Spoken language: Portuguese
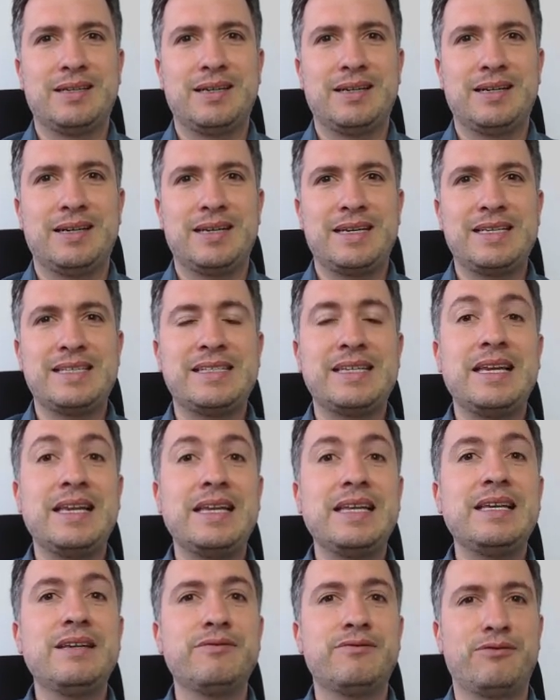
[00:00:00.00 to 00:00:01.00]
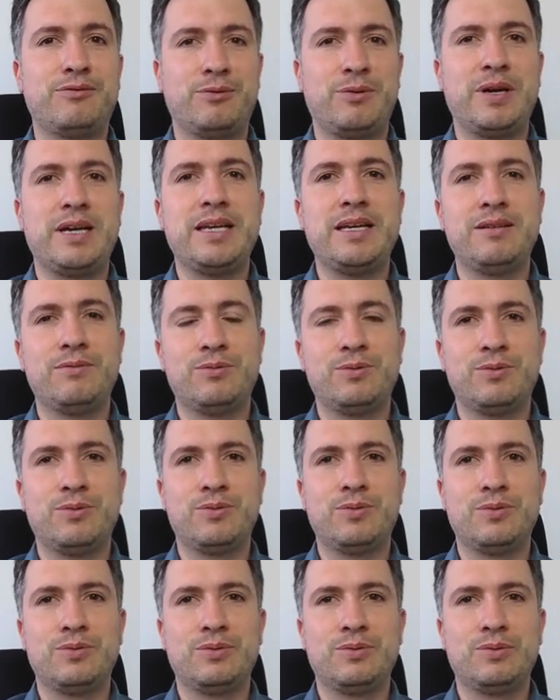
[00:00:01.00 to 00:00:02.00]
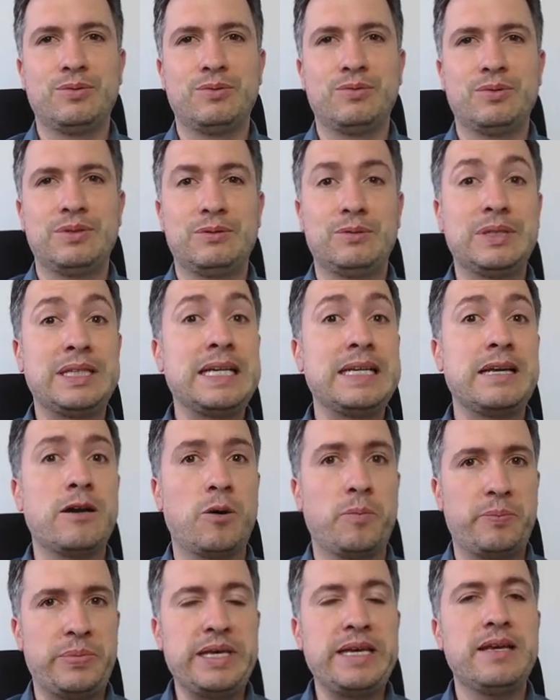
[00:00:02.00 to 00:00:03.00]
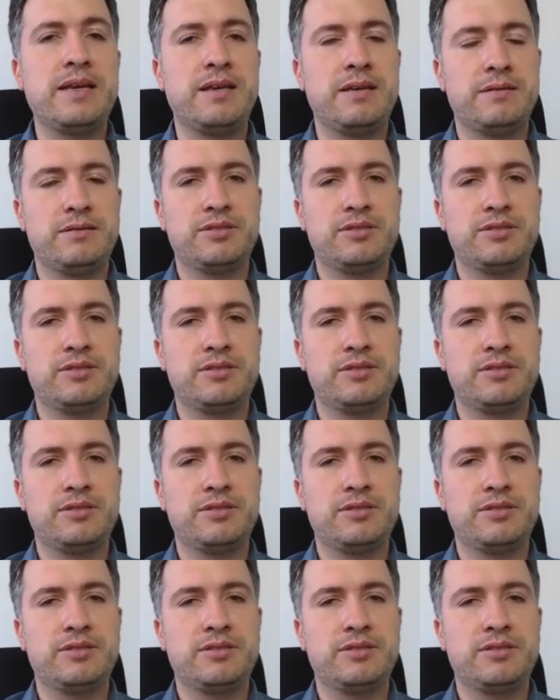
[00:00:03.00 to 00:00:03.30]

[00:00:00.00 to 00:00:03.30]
a, a, esse livro aí o, do, do, Daniel Pink,